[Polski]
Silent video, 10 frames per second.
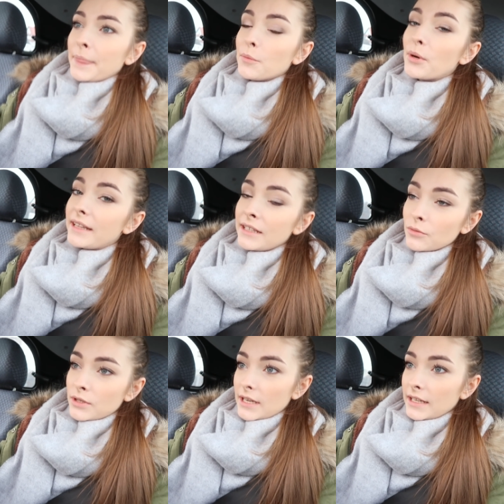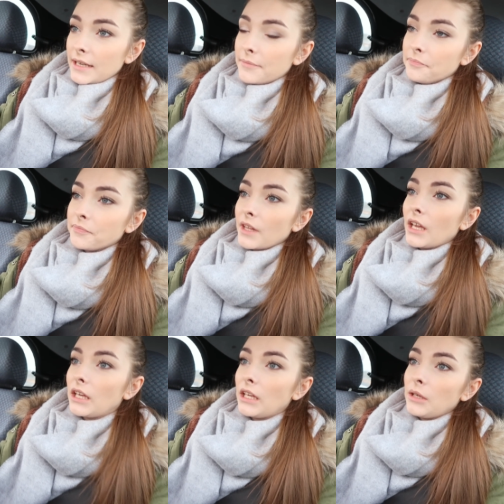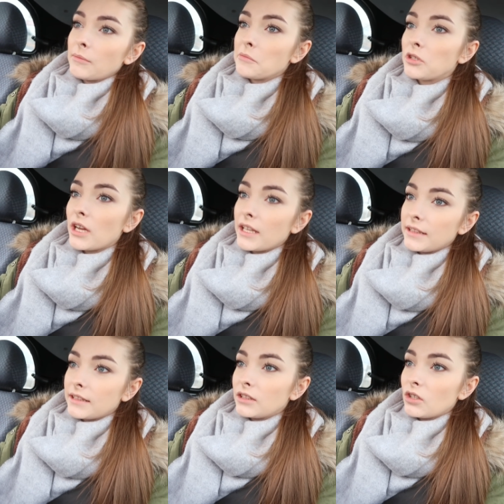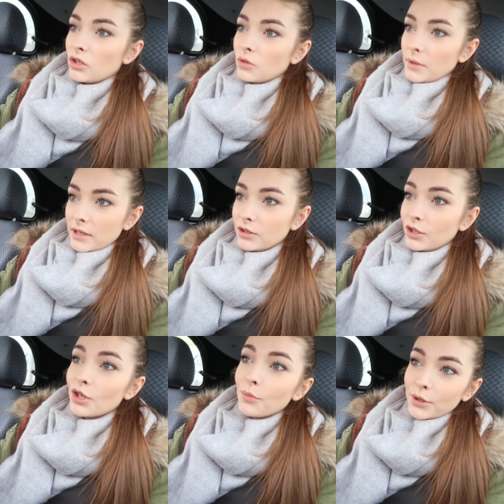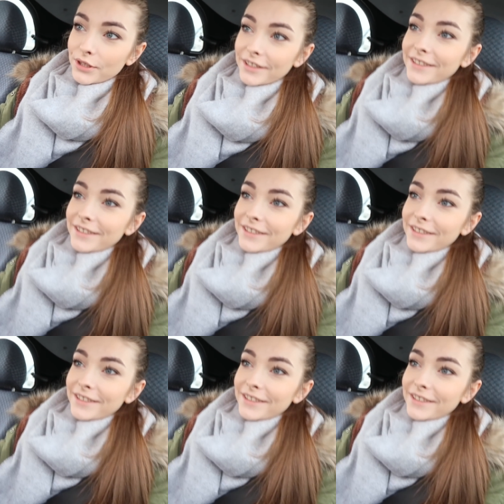no bo jadę na uczelnię i mam trochę do, robia, do roboty